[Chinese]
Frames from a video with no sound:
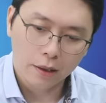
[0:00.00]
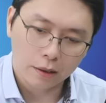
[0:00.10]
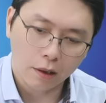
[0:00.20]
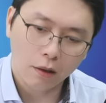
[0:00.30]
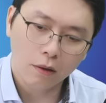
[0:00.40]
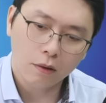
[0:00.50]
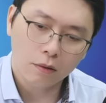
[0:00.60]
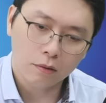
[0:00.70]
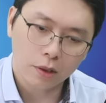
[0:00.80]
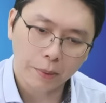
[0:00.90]
然
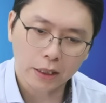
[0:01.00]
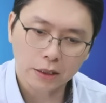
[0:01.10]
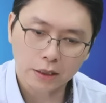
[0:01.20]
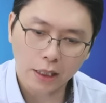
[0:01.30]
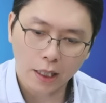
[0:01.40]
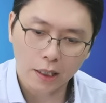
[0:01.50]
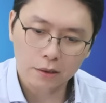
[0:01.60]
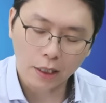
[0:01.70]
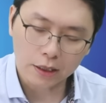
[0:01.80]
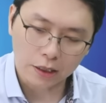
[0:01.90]
后礼拜三
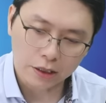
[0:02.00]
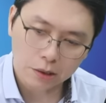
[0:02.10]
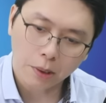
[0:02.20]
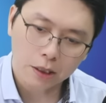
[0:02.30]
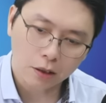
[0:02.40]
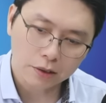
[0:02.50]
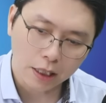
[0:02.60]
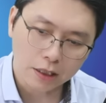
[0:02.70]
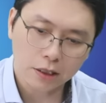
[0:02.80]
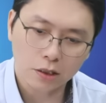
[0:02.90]
大涨七趴到
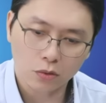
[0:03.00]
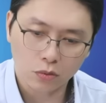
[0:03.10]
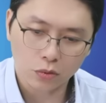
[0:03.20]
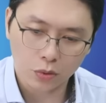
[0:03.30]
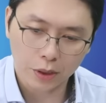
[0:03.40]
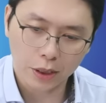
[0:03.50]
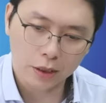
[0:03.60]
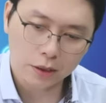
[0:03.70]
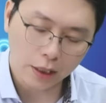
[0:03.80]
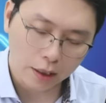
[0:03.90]
三四五，昨天
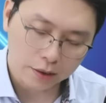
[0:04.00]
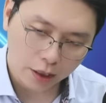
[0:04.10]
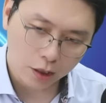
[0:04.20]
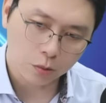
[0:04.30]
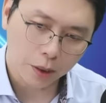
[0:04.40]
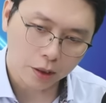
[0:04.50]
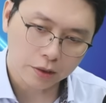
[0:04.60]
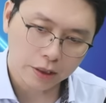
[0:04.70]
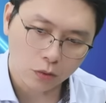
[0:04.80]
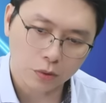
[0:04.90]
涨三点五趴到
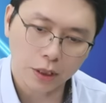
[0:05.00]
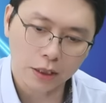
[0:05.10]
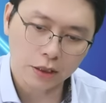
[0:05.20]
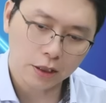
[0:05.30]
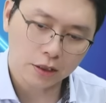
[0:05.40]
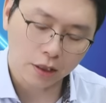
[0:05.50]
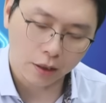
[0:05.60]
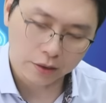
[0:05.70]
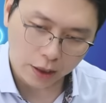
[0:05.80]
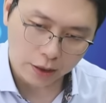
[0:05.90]
三五三，今天早
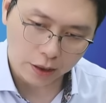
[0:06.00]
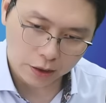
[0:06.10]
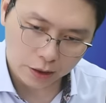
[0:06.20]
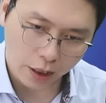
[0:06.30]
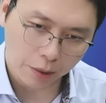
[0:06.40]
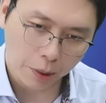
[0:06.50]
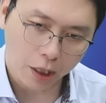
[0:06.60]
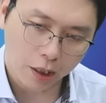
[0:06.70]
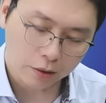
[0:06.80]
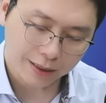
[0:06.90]
上再涨七点一趴
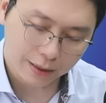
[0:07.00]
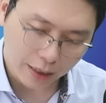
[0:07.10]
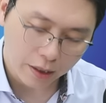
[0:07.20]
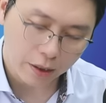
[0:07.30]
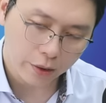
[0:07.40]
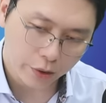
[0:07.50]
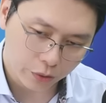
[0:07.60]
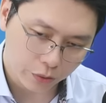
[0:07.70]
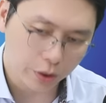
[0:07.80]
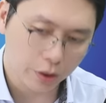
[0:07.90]
来到三六一，